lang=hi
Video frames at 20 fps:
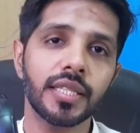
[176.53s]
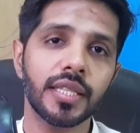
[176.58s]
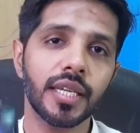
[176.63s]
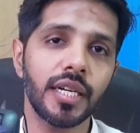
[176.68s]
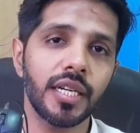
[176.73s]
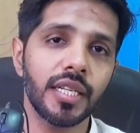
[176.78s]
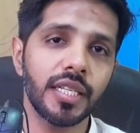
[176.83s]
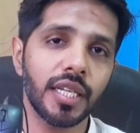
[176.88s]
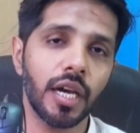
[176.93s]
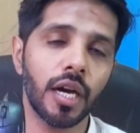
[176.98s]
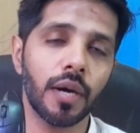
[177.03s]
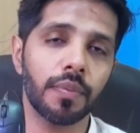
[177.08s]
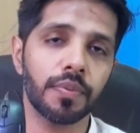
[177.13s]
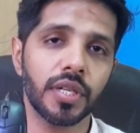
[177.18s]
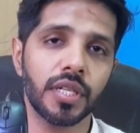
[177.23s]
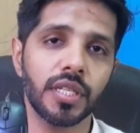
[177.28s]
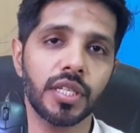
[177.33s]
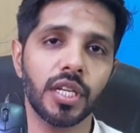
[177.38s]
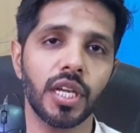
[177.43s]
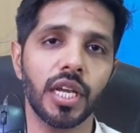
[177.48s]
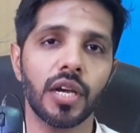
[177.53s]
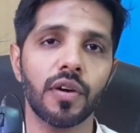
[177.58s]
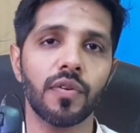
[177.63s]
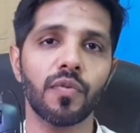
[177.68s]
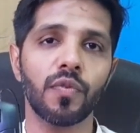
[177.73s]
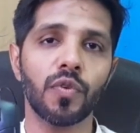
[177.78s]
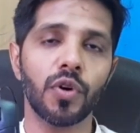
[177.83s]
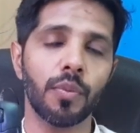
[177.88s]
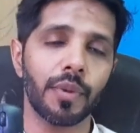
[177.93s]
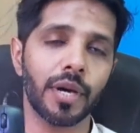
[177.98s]
थर्ड ये ऑप्शन ये है
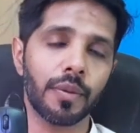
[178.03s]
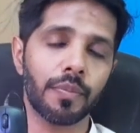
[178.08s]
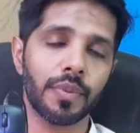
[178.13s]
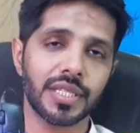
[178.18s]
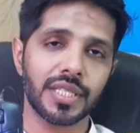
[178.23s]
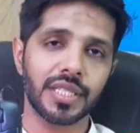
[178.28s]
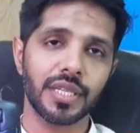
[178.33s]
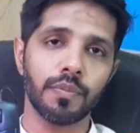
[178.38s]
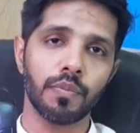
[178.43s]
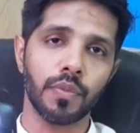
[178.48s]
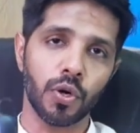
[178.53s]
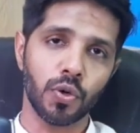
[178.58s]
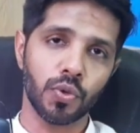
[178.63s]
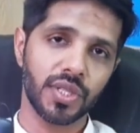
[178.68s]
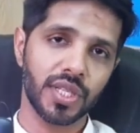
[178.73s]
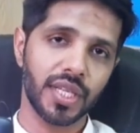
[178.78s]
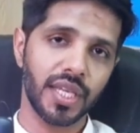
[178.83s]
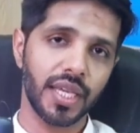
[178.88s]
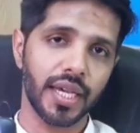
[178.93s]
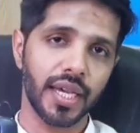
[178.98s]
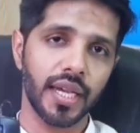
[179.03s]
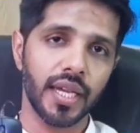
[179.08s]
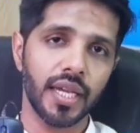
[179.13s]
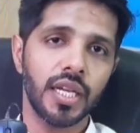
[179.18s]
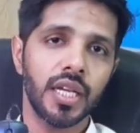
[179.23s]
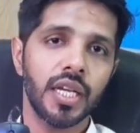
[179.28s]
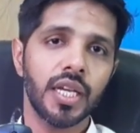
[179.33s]
वो हमारे पास ये माउस की है